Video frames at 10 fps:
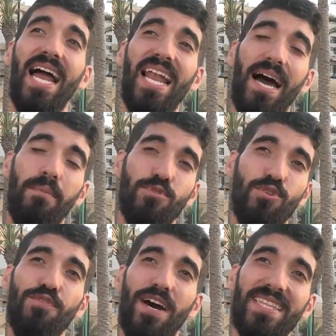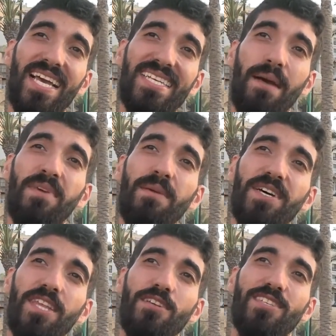هلا عم بيشوفوا قد ايه الكميه
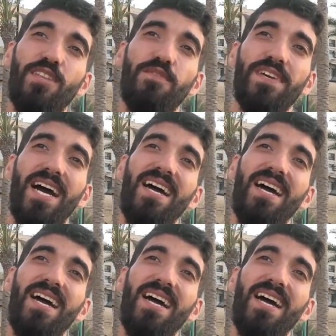بيقدروا يساعدوا فيها